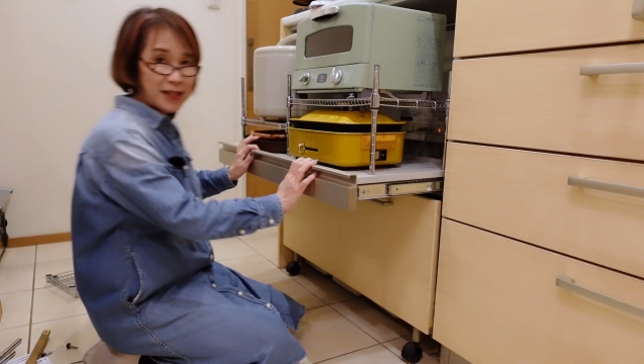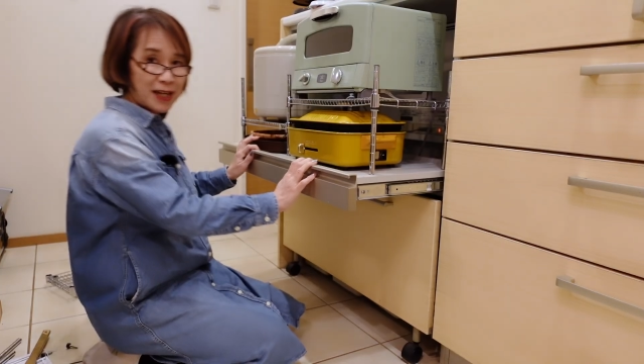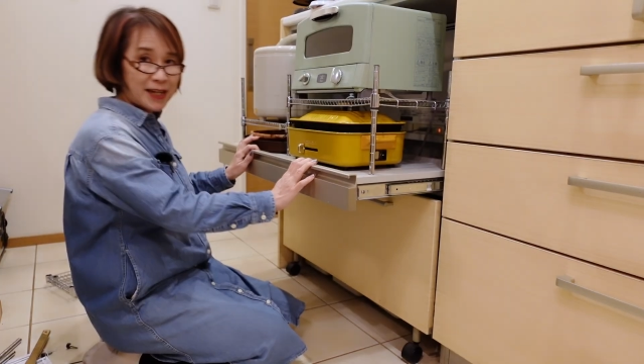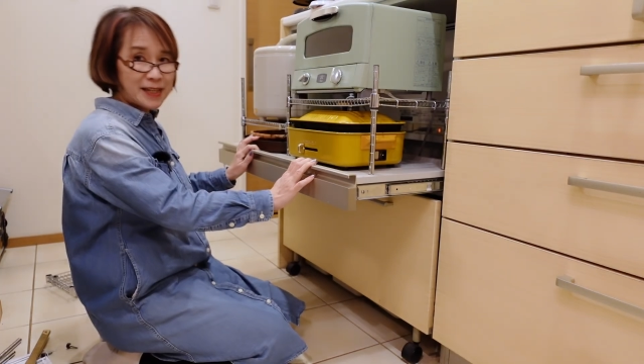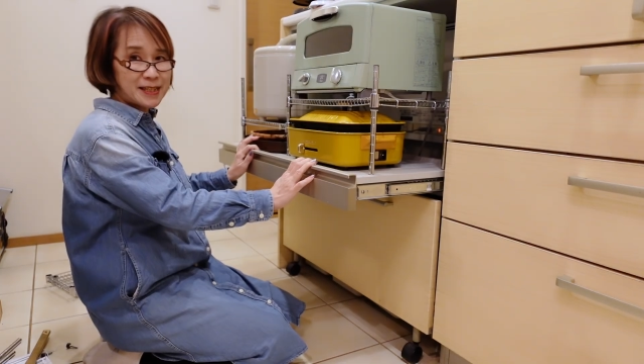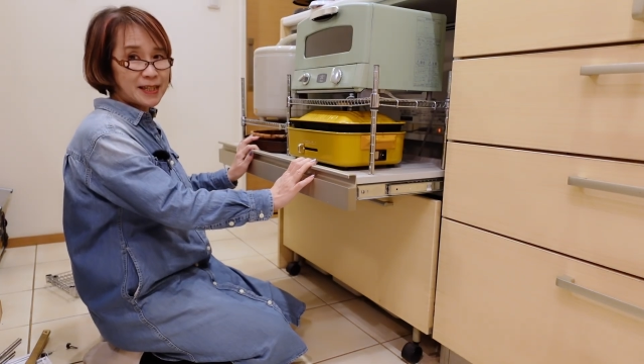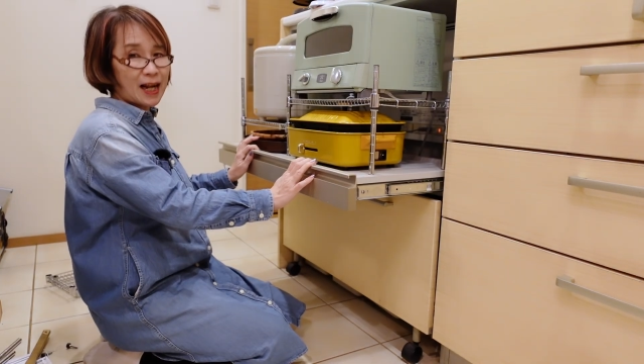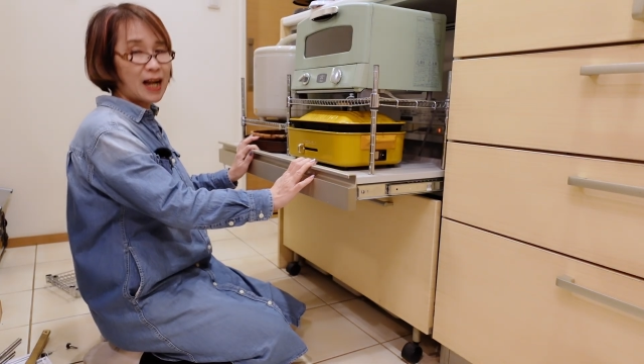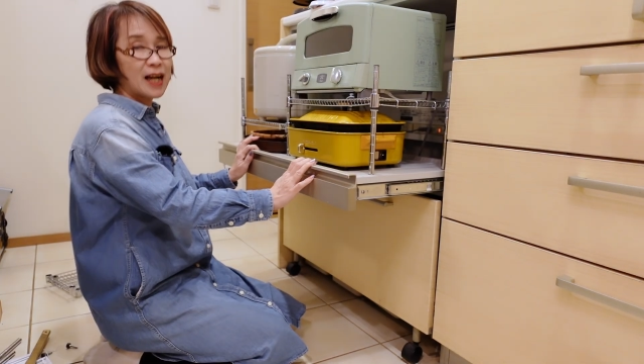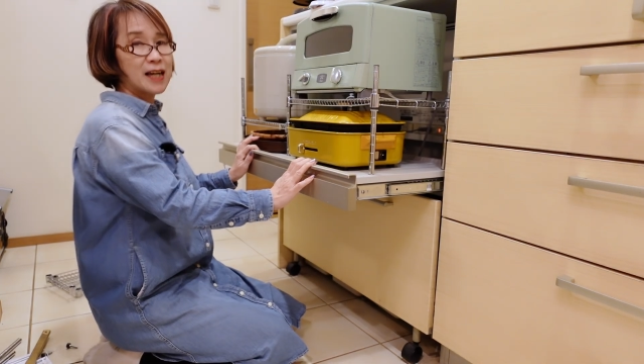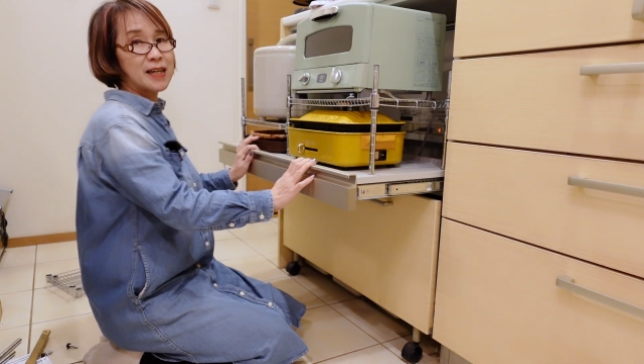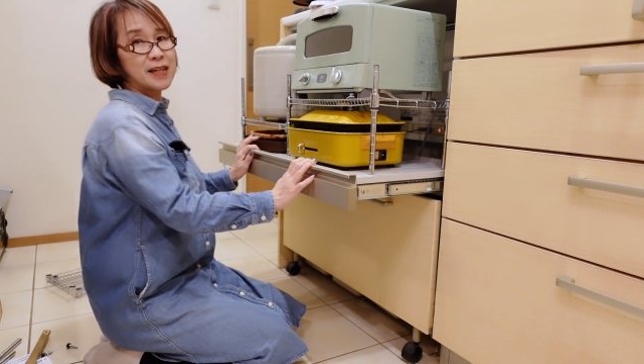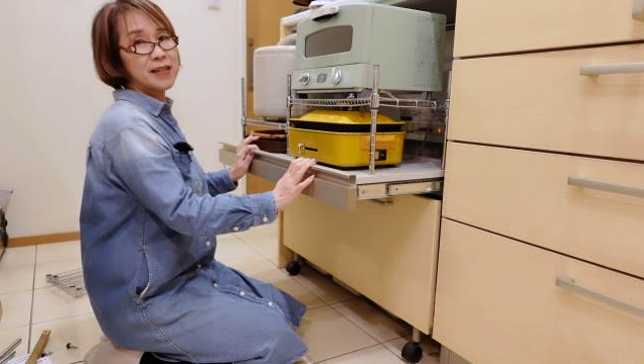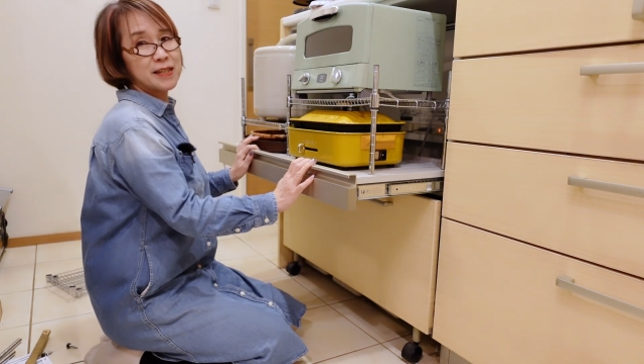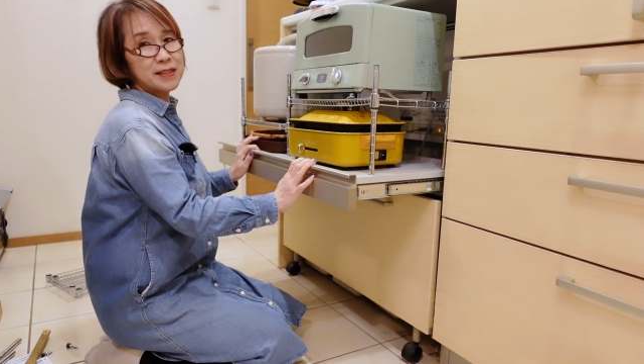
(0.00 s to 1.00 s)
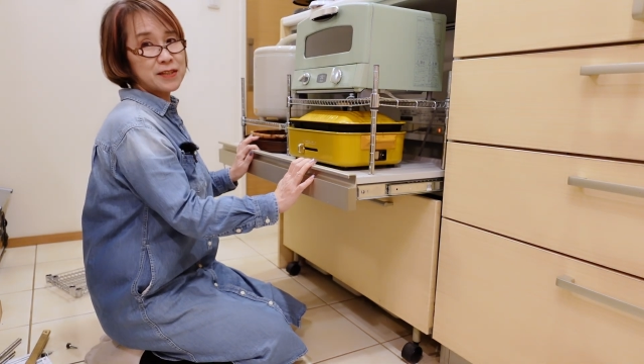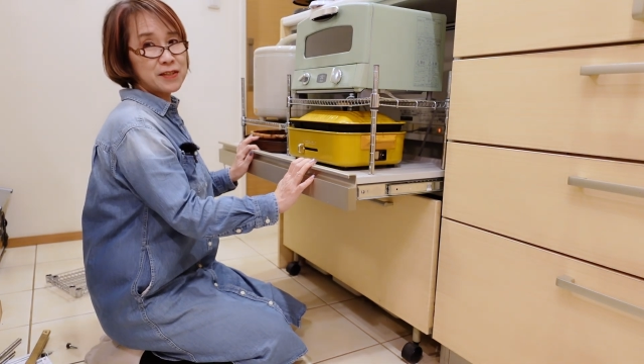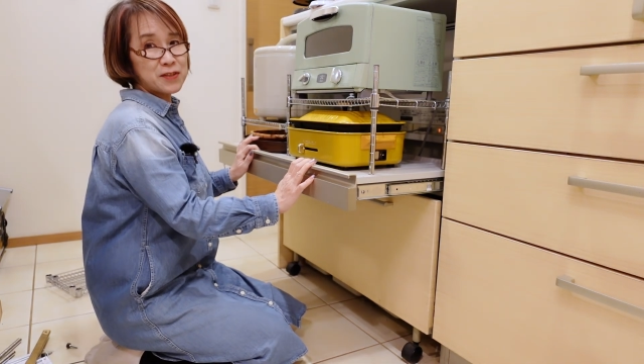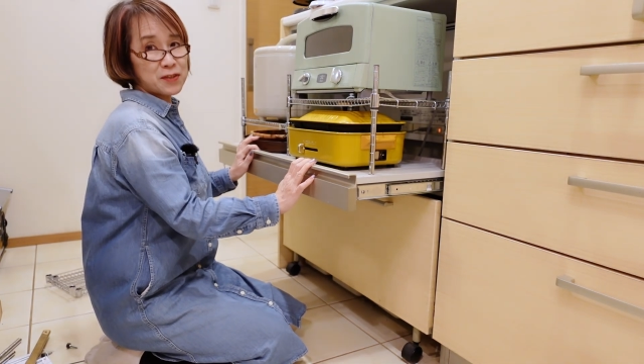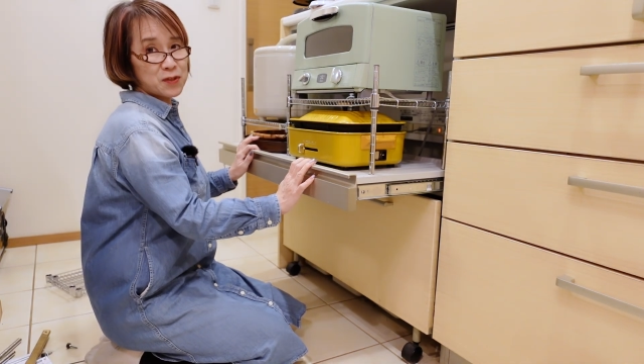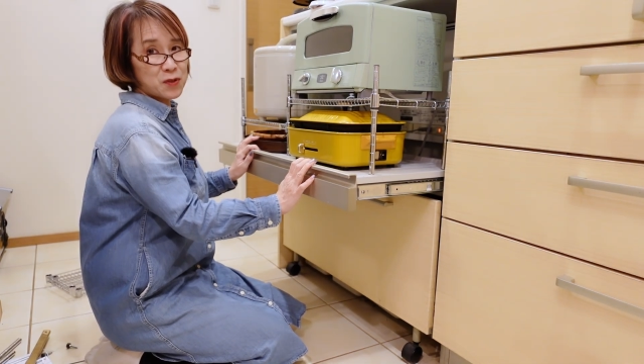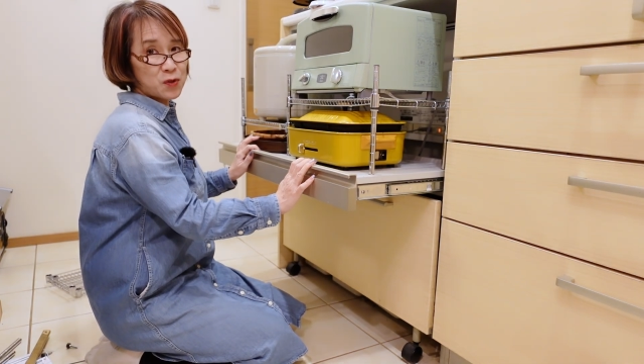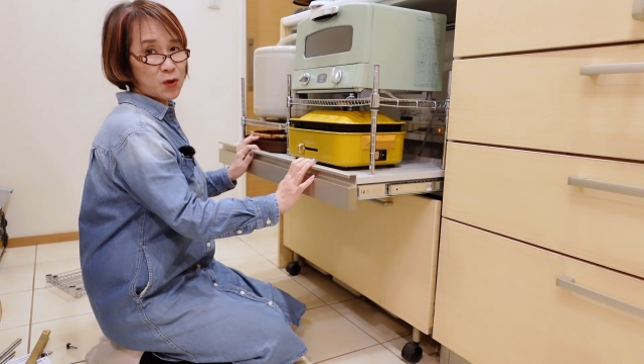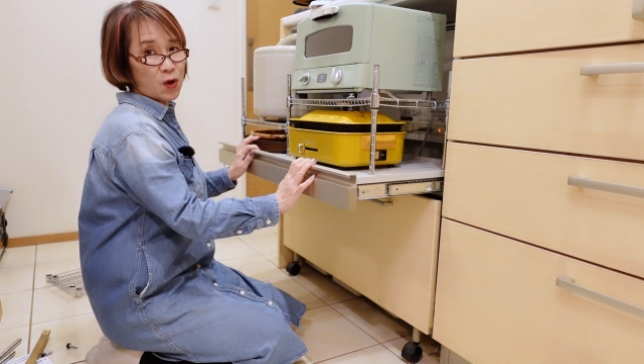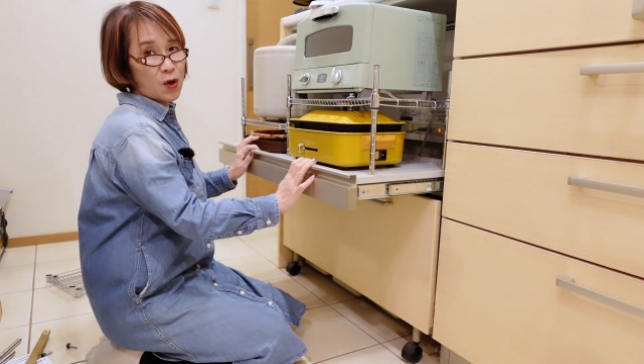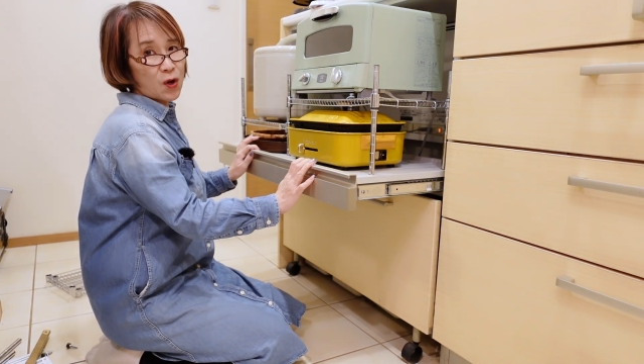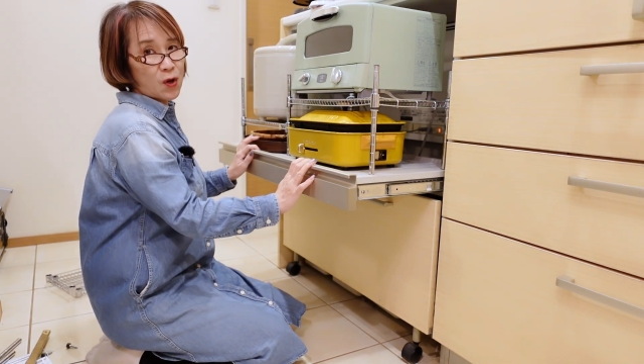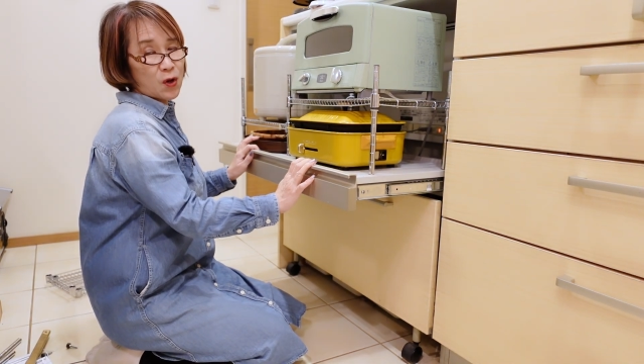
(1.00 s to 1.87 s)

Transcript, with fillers: できた。ちょっと